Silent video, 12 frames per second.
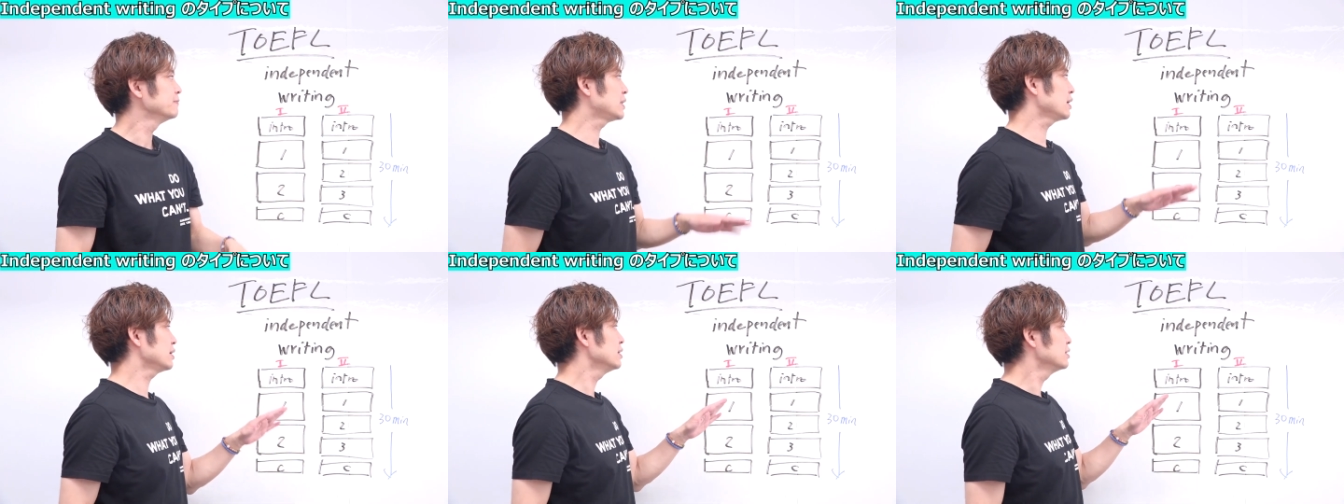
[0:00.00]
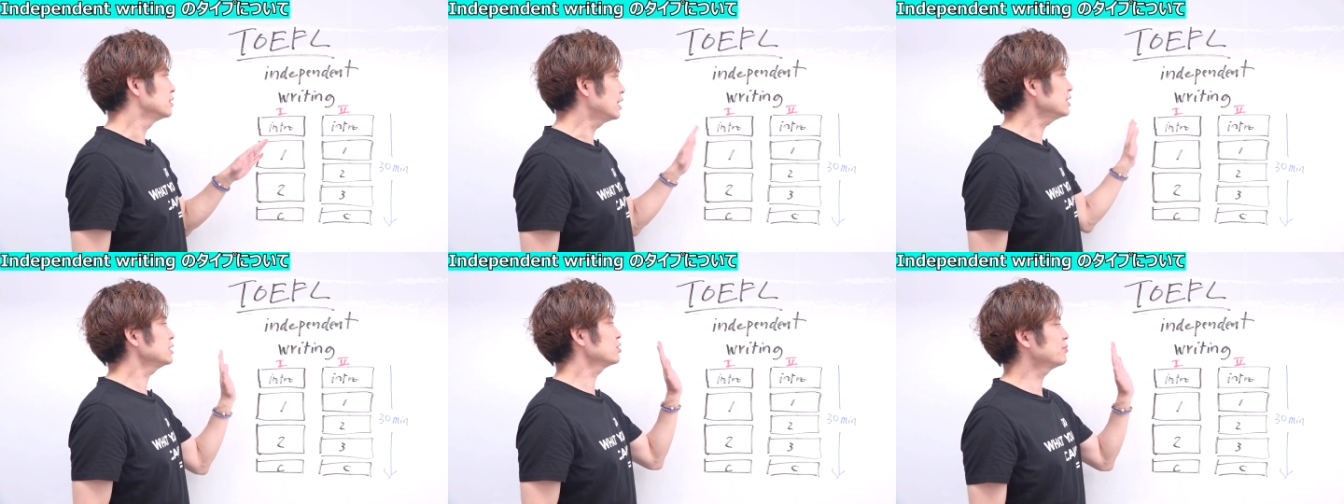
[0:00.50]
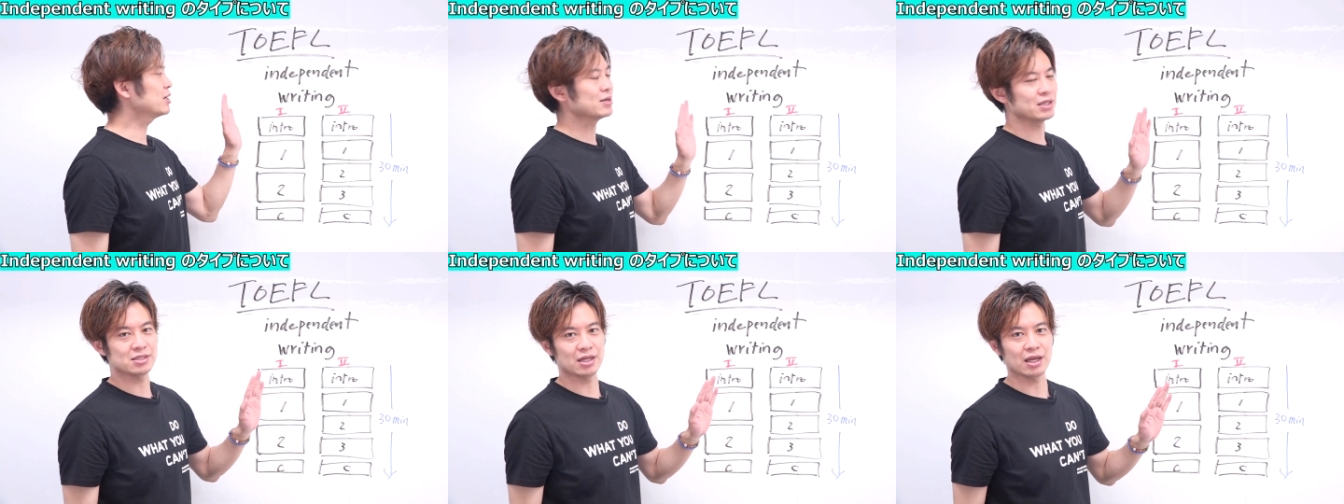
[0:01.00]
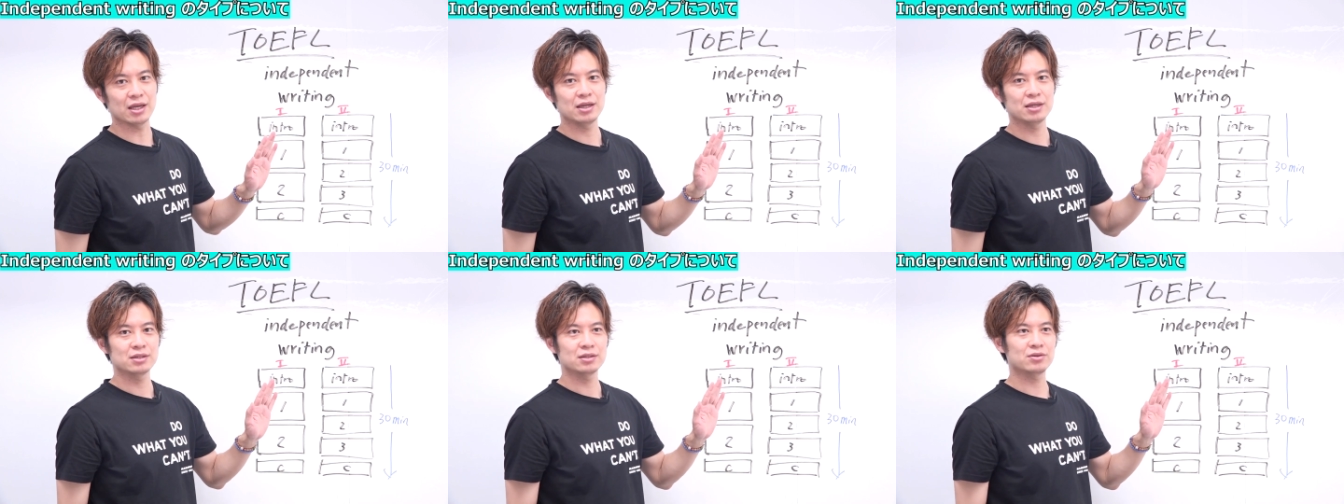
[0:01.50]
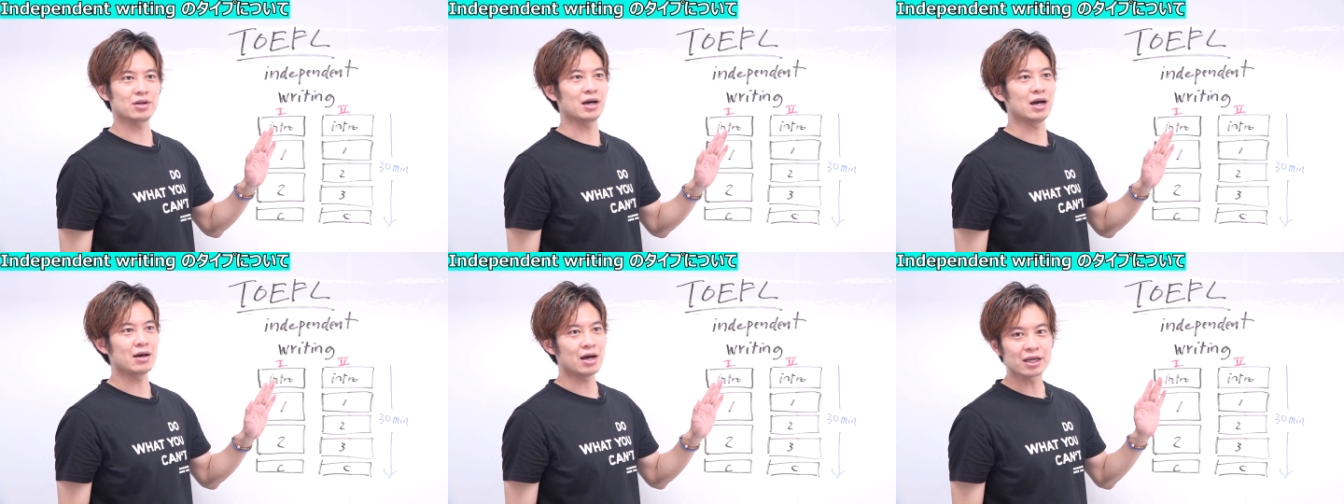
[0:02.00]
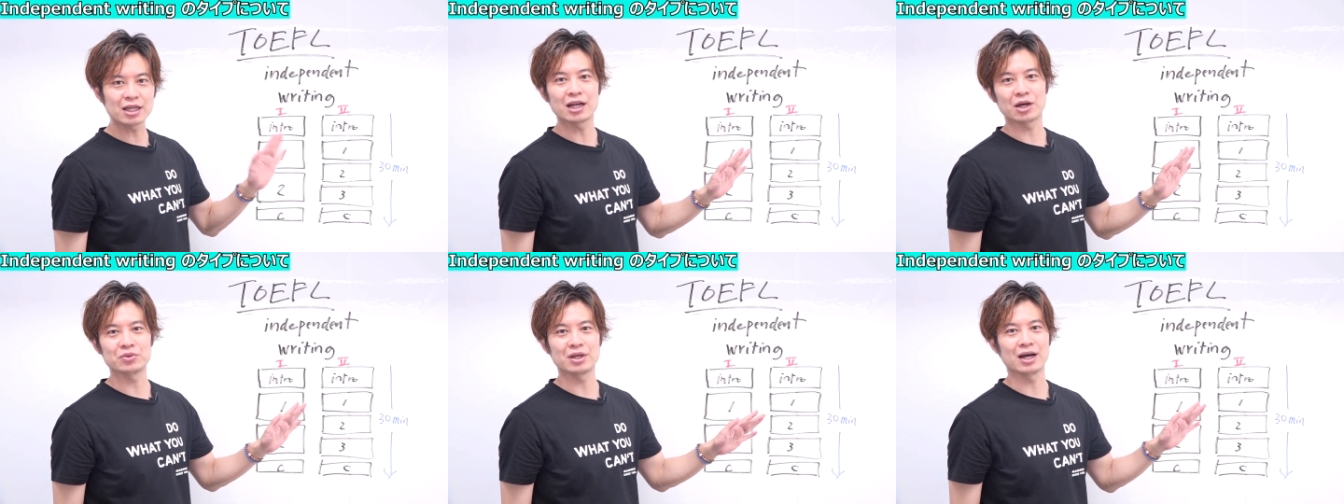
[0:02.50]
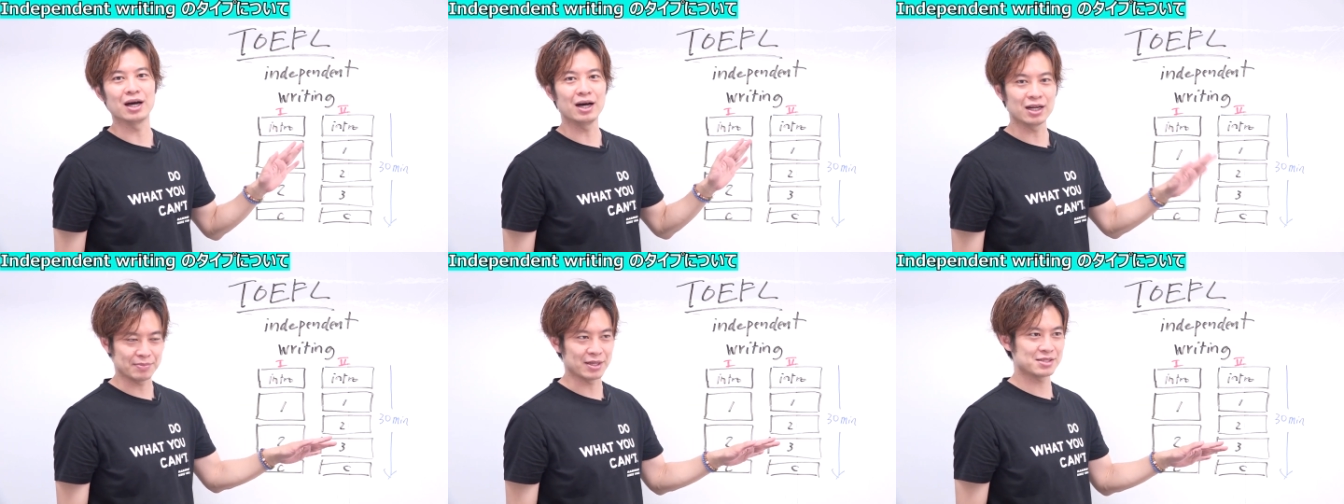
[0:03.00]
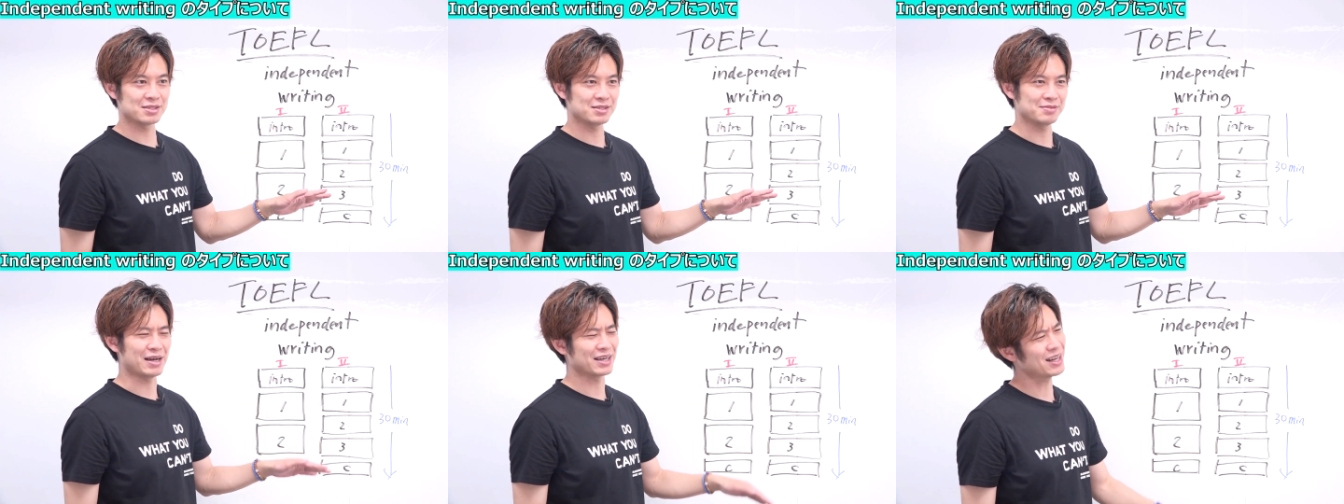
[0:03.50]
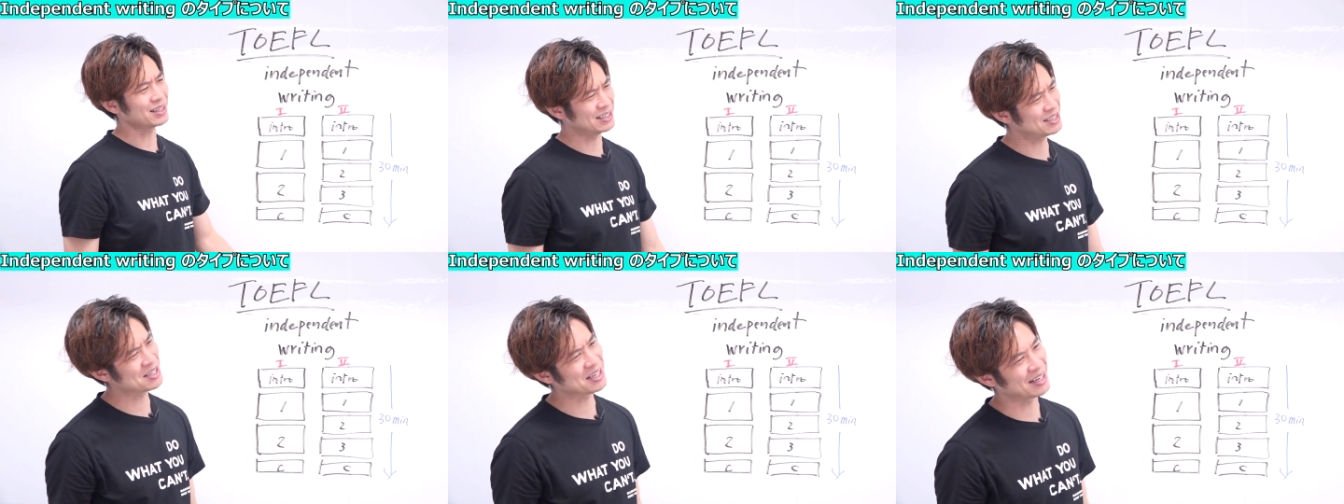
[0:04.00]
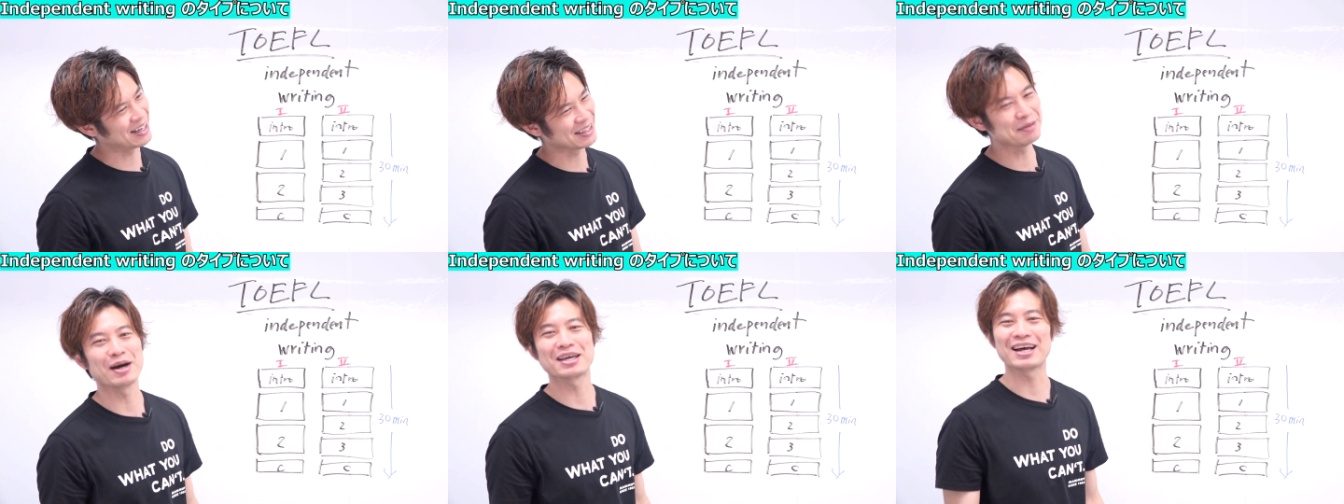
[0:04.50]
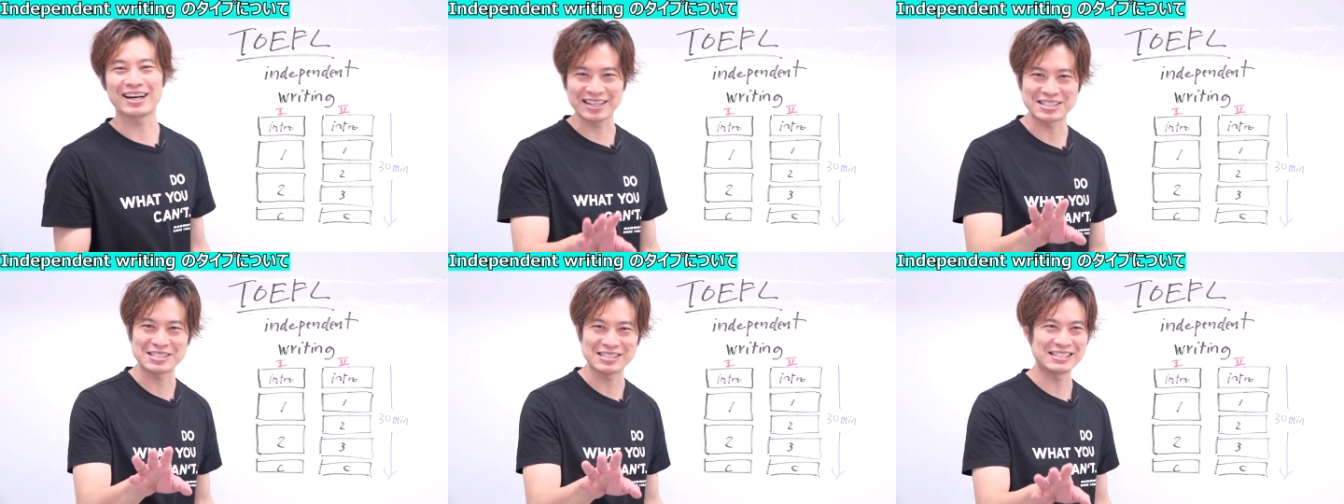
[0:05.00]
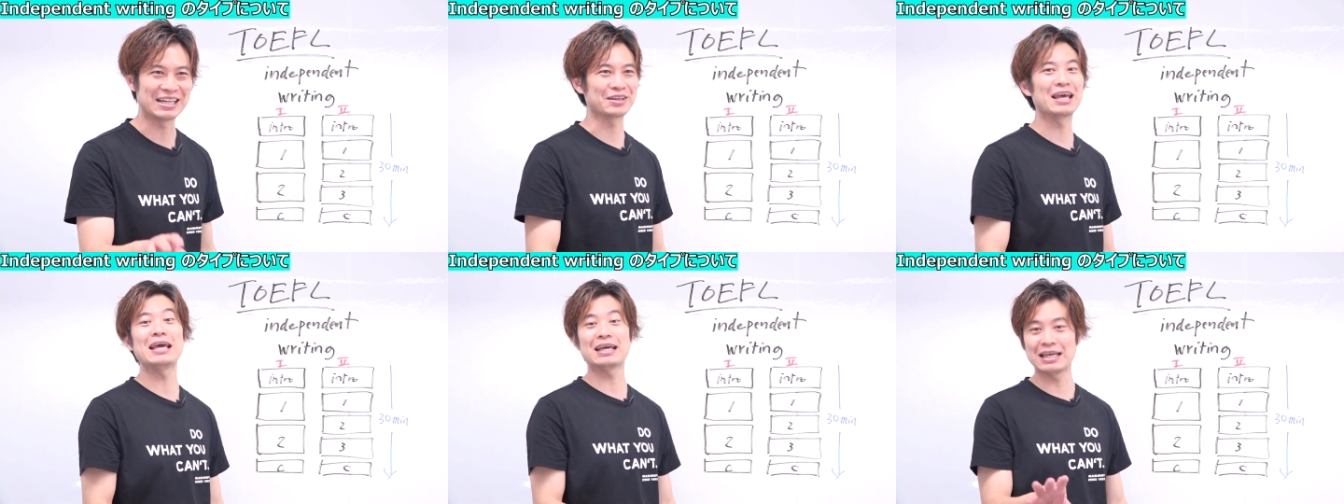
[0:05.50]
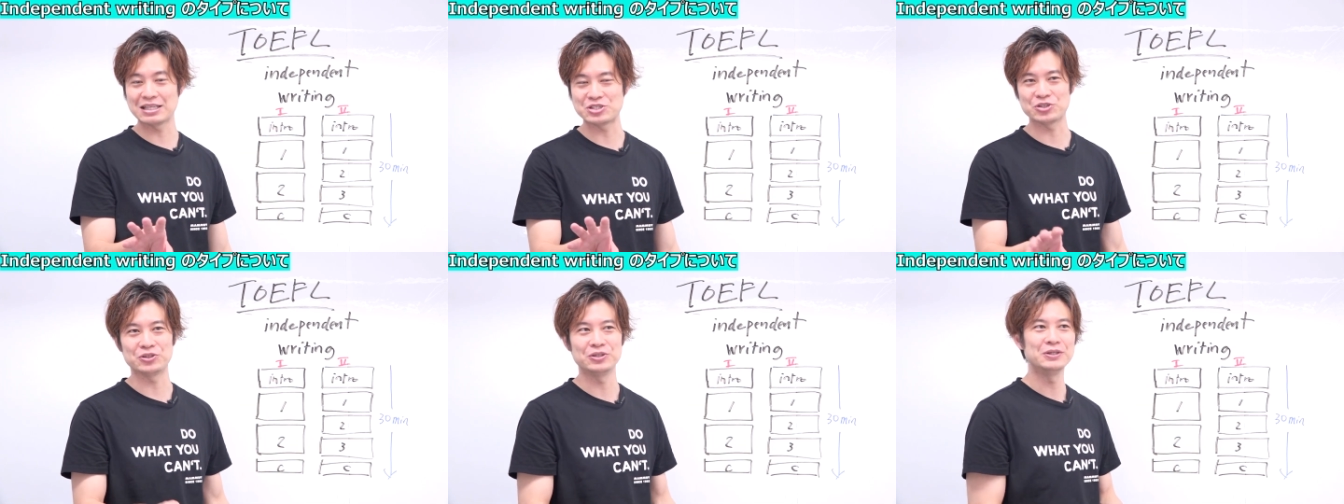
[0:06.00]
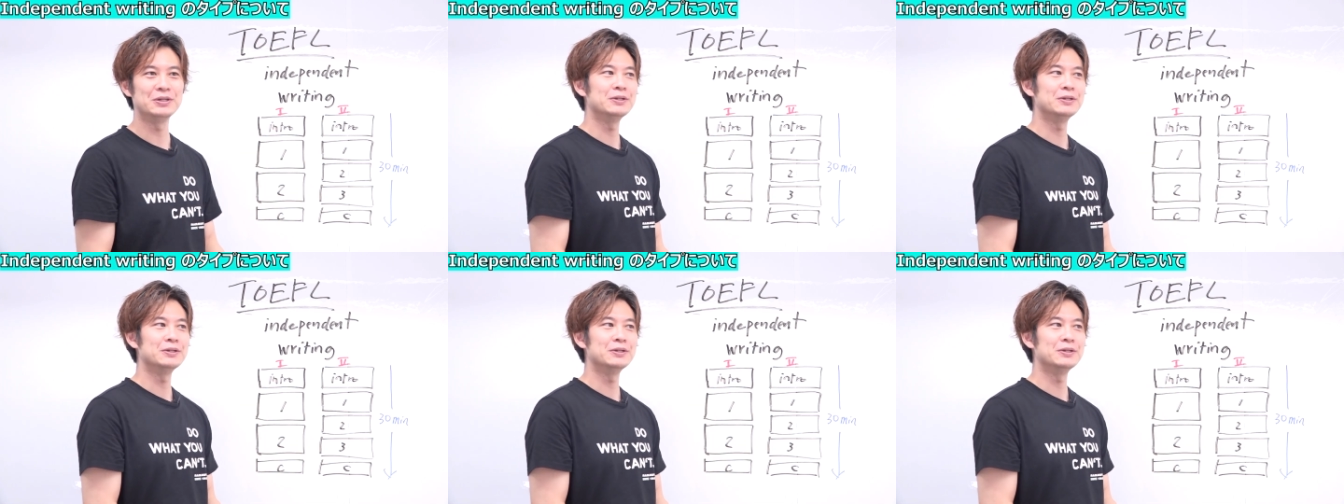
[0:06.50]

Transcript: で、ライティングの場合にはですね、これは明らかな答えがあります。明らか、言い過ぎかな。でも明らかです。あの、経験上。